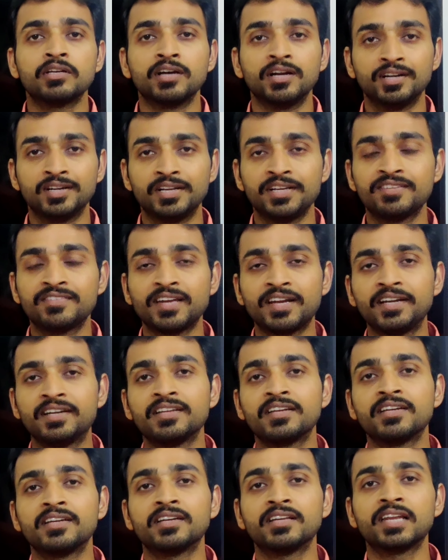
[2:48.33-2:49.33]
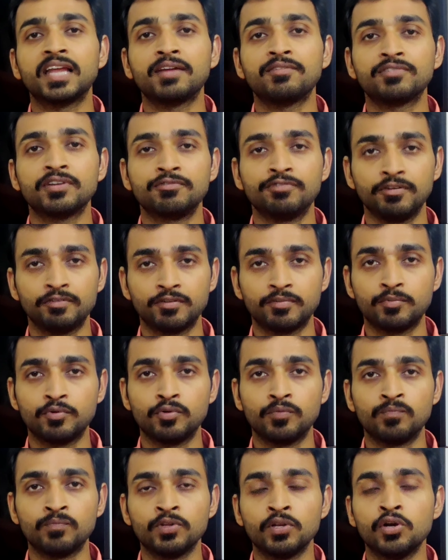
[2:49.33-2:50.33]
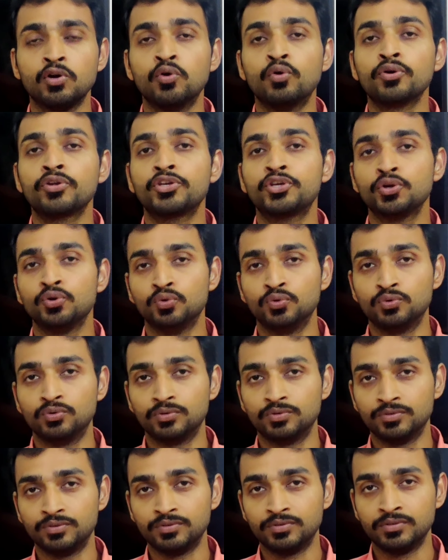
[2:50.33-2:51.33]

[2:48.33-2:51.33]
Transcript: कंट्री साइड की लाइफ के फेवर में हो और क्यों हो